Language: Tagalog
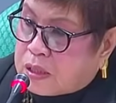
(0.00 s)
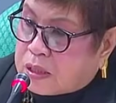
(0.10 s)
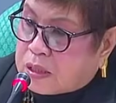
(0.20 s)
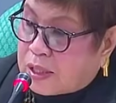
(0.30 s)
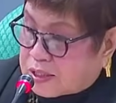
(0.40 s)

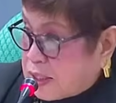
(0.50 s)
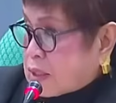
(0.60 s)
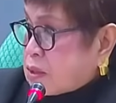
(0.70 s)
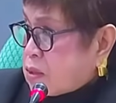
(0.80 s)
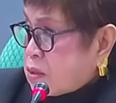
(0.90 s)

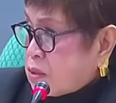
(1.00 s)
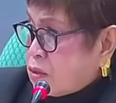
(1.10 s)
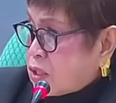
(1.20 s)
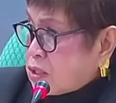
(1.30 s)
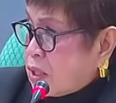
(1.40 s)
laseng
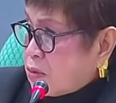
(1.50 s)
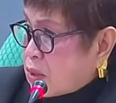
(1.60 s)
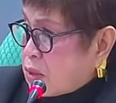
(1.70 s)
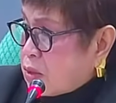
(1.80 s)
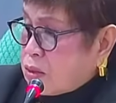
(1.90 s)
yung
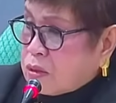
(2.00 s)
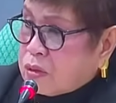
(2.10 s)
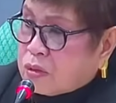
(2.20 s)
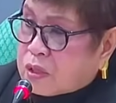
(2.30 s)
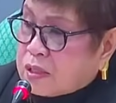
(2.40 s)
asawa
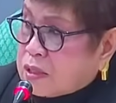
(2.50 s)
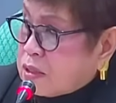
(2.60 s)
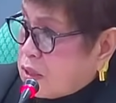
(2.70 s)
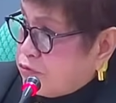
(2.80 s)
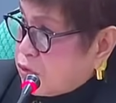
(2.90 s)
or under
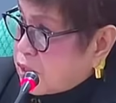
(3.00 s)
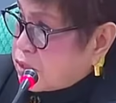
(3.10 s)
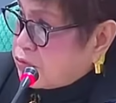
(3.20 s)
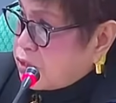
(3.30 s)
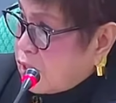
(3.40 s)
the influence
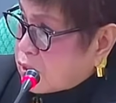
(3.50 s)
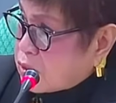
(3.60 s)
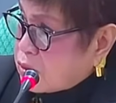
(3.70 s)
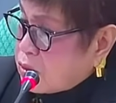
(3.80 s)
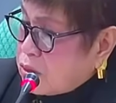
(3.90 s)
of drugs,
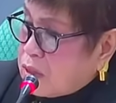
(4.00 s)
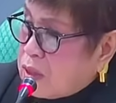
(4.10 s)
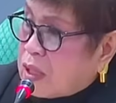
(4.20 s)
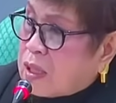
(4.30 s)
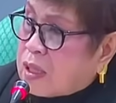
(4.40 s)
no?
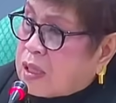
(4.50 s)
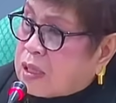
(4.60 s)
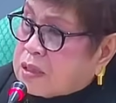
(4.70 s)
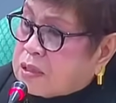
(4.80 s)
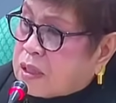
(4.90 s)
Uh,
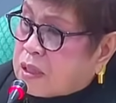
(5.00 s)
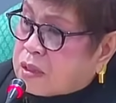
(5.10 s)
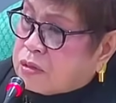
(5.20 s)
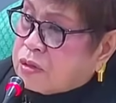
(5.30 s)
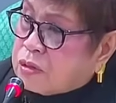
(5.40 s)
at uh,
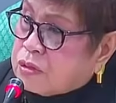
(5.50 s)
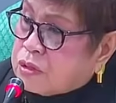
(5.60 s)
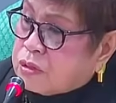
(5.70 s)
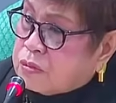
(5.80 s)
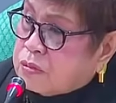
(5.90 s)

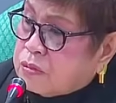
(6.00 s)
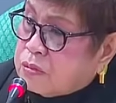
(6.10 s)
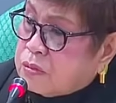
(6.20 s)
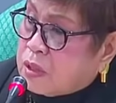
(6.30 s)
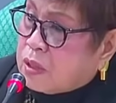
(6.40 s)
gustong
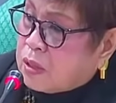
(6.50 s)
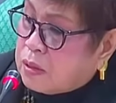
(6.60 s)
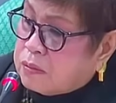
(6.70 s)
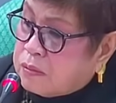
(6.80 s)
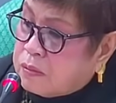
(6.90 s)

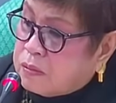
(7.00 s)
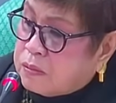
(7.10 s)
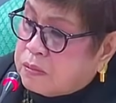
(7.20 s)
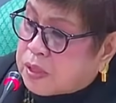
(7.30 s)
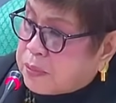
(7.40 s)

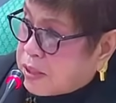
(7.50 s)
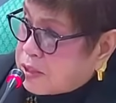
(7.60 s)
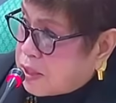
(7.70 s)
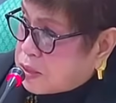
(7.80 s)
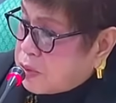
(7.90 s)

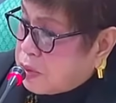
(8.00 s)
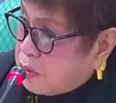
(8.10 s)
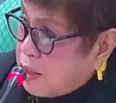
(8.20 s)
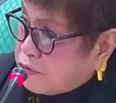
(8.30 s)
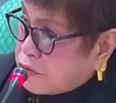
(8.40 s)
makipag-sex with the
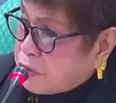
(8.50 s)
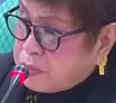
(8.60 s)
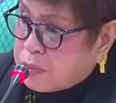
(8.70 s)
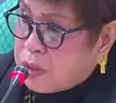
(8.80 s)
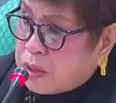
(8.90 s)
wife, no?
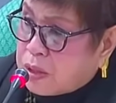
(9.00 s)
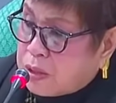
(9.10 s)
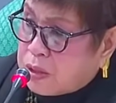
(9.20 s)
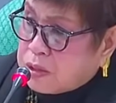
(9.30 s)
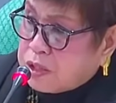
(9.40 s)

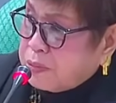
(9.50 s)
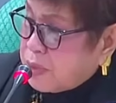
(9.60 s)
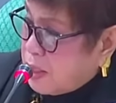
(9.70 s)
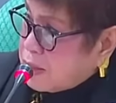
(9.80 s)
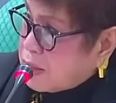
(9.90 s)

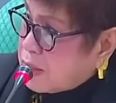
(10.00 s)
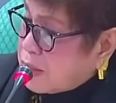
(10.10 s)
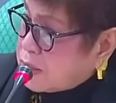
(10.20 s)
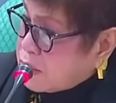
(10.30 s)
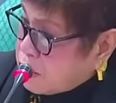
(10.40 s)
Siyempre, under
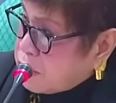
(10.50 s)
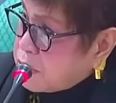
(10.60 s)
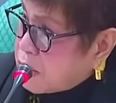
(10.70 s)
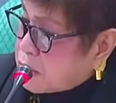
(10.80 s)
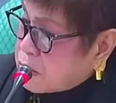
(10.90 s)
that
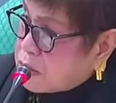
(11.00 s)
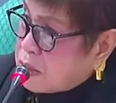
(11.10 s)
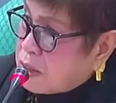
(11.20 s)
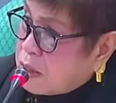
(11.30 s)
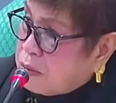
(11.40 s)
circumstance,
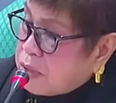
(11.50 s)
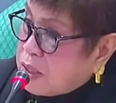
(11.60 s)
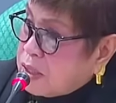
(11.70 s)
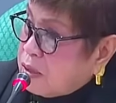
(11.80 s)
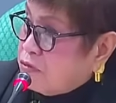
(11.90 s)

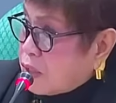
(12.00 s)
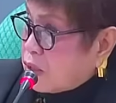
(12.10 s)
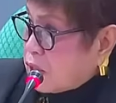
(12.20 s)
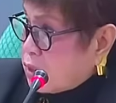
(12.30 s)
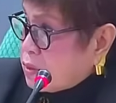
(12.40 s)
magiging
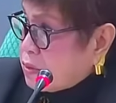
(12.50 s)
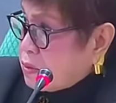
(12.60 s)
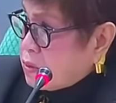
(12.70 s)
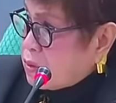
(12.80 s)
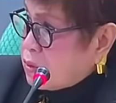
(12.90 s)
violent.
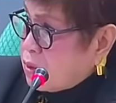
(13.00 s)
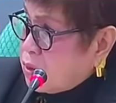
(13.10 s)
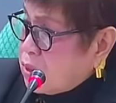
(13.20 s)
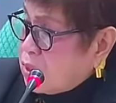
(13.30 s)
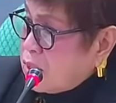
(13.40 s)

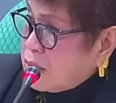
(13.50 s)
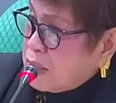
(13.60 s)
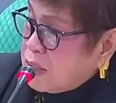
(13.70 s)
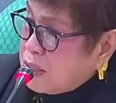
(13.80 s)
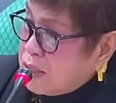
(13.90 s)
Hindi,
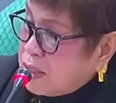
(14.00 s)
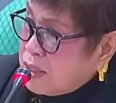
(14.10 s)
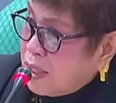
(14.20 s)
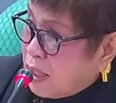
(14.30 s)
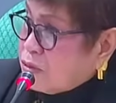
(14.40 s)
hindi,
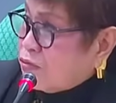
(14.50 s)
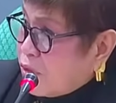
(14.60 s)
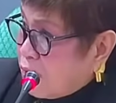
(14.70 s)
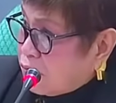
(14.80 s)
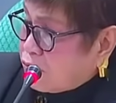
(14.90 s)
hindi out of
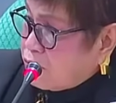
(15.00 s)
love